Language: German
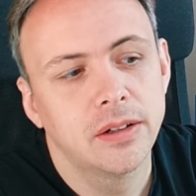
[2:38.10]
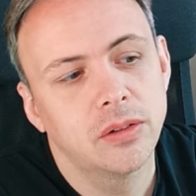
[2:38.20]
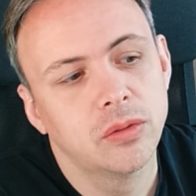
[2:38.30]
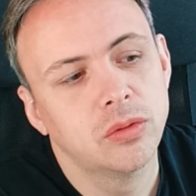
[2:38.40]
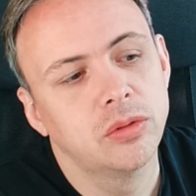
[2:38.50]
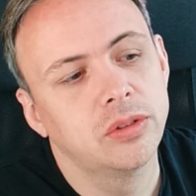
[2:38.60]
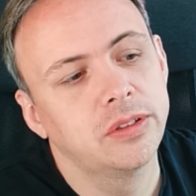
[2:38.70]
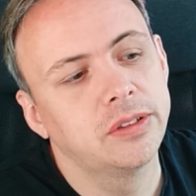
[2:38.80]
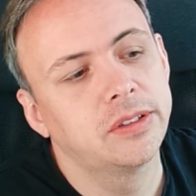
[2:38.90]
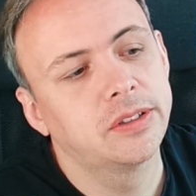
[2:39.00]

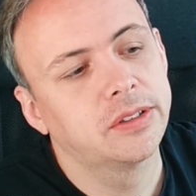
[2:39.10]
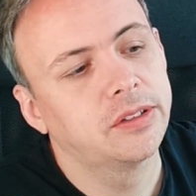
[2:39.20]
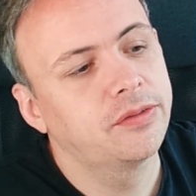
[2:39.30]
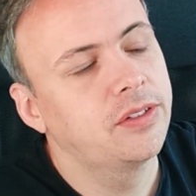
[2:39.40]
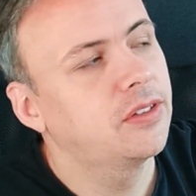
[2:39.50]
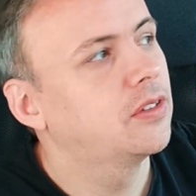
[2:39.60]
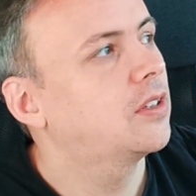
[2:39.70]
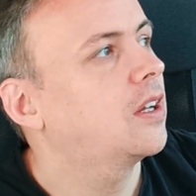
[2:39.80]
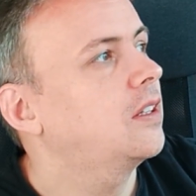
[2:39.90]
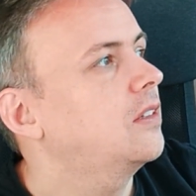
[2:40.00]
Und äh, vier sind
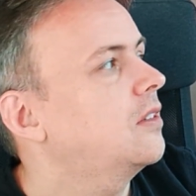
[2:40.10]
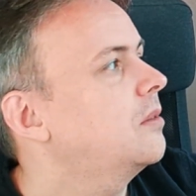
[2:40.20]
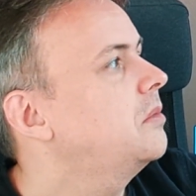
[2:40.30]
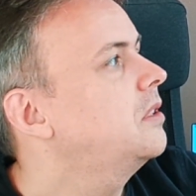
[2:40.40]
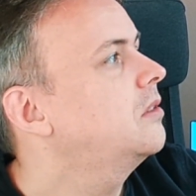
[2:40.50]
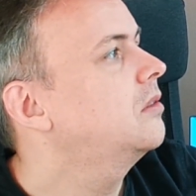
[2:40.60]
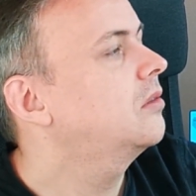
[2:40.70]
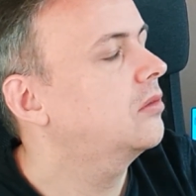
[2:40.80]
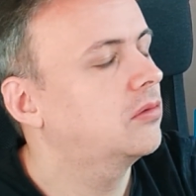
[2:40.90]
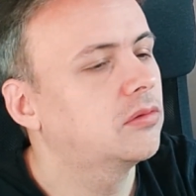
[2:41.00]
eigene
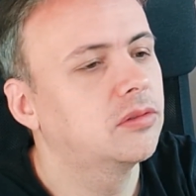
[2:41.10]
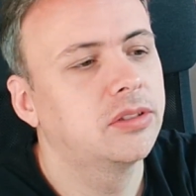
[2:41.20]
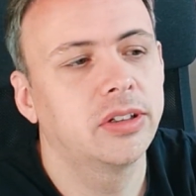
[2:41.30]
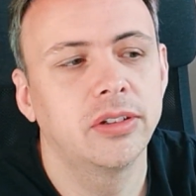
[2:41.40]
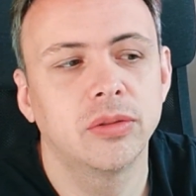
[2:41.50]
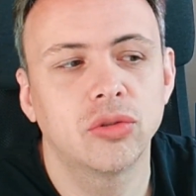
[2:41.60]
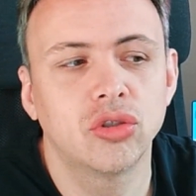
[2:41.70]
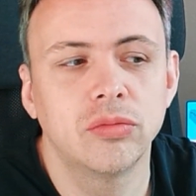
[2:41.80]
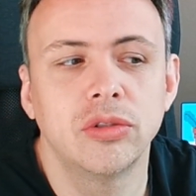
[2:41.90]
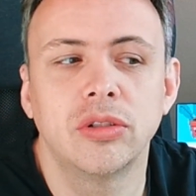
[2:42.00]
Termine und dann ist auch
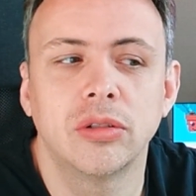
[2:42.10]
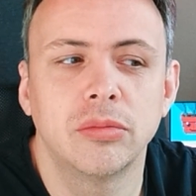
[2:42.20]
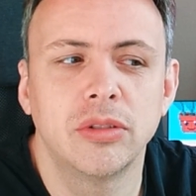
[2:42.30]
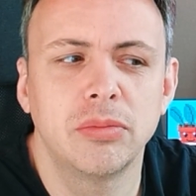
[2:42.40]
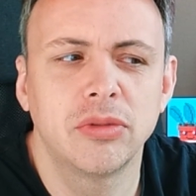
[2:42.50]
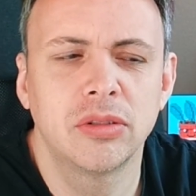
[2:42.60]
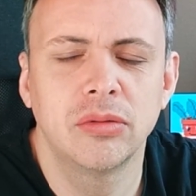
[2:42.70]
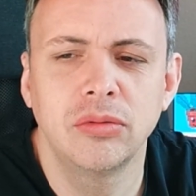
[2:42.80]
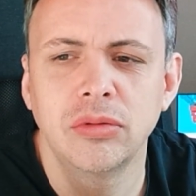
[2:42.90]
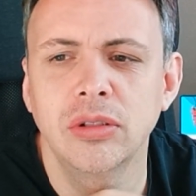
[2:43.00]
schon wieder um
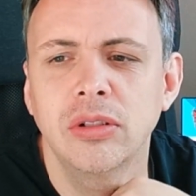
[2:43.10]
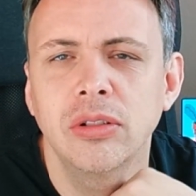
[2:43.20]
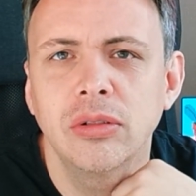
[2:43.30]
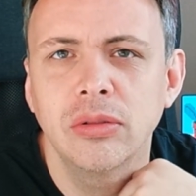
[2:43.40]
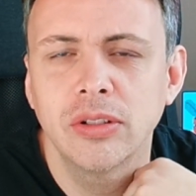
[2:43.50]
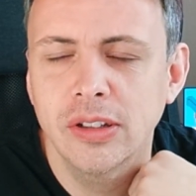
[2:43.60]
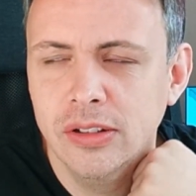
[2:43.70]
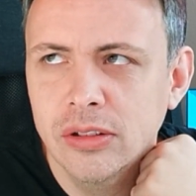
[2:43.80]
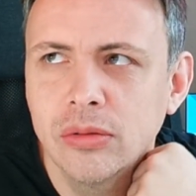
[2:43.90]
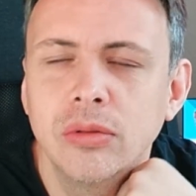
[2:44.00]
17 Uhr oder so,
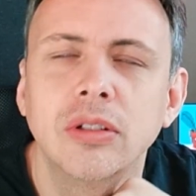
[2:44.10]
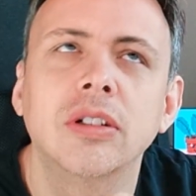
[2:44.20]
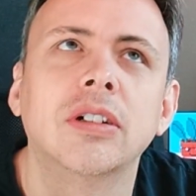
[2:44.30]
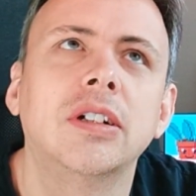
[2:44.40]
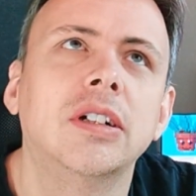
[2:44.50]
16 Uhr.